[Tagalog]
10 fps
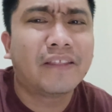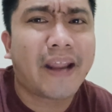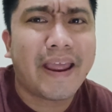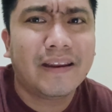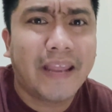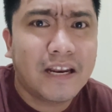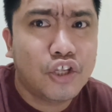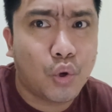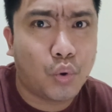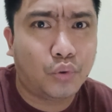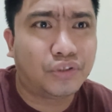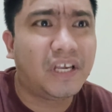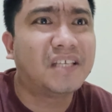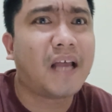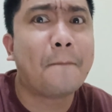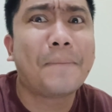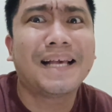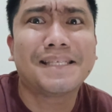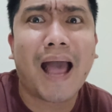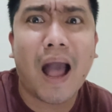trending news, isang
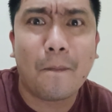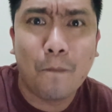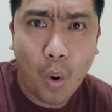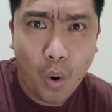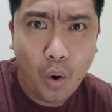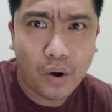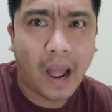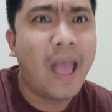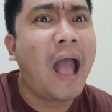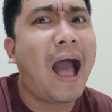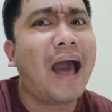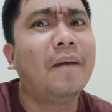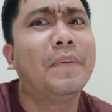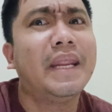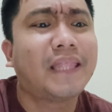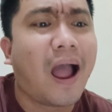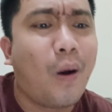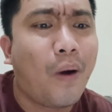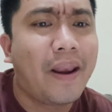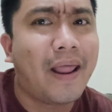pasabog ang
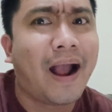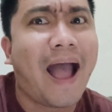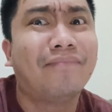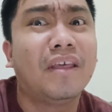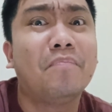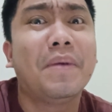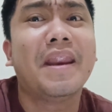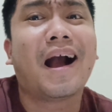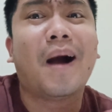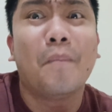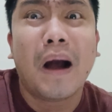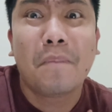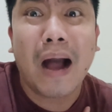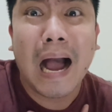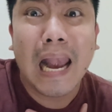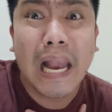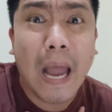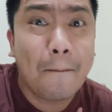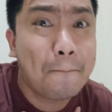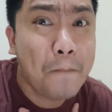binitawan ng ating pinakamamahal
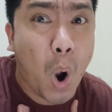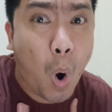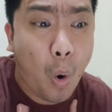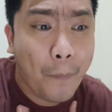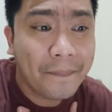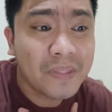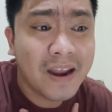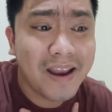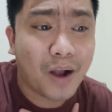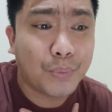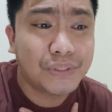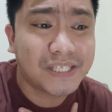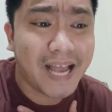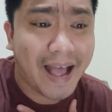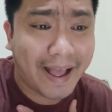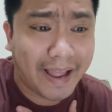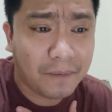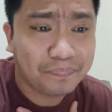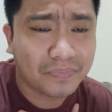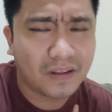na Pope na kung
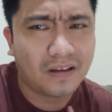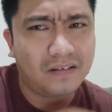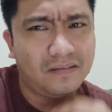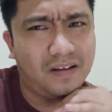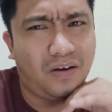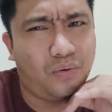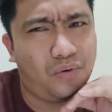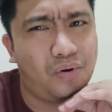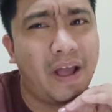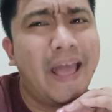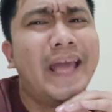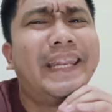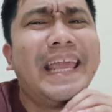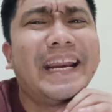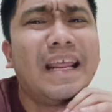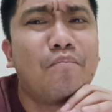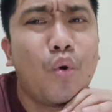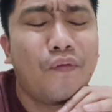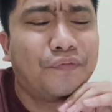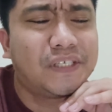saan Nako,
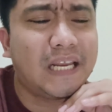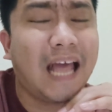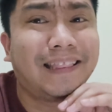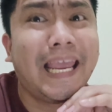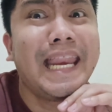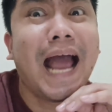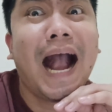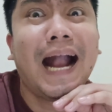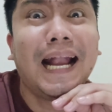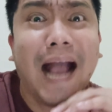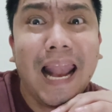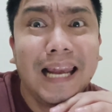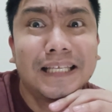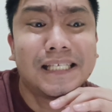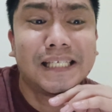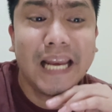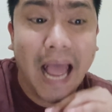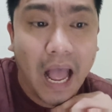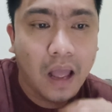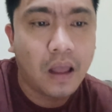ni-remove sila, tinanggal
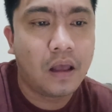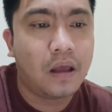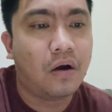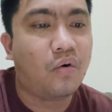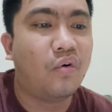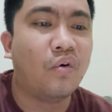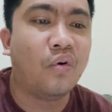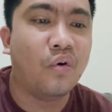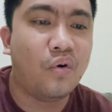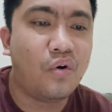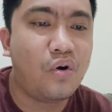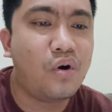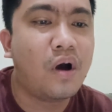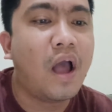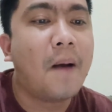sila. Oo,